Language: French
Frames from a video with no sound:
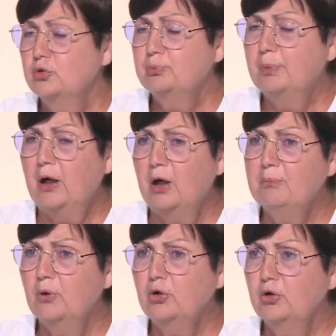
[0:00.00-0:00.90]
par
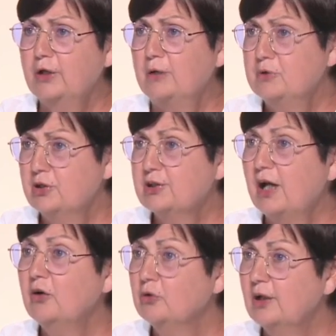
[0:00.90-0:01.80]
rapport
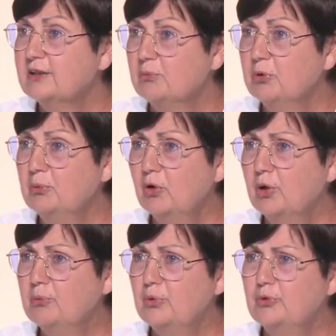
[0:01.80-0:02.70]
déjà au rassemblement,
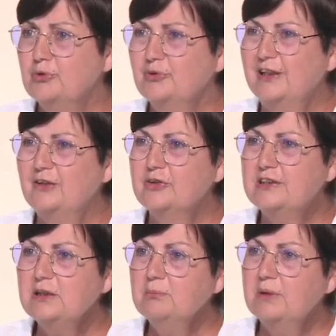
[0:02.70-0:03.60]
comme vous venez de le
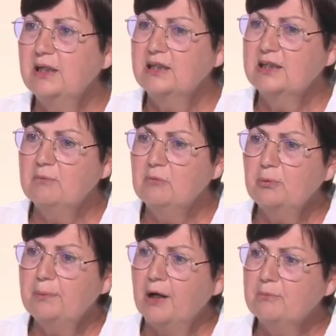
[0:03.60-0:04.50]
dire, mais
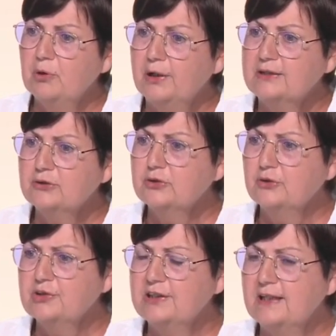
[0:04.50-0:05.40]
également par rapport à la
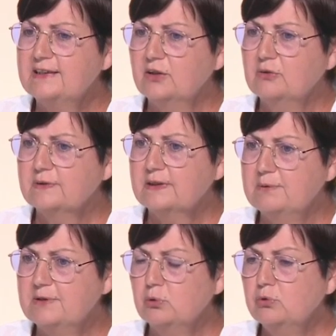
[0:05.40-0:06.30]
sociologie de la
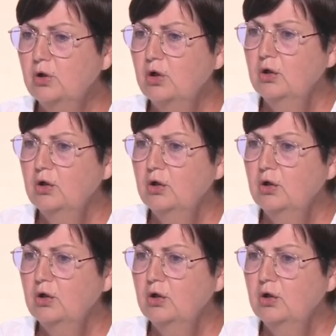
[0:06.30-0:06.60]
circonscription,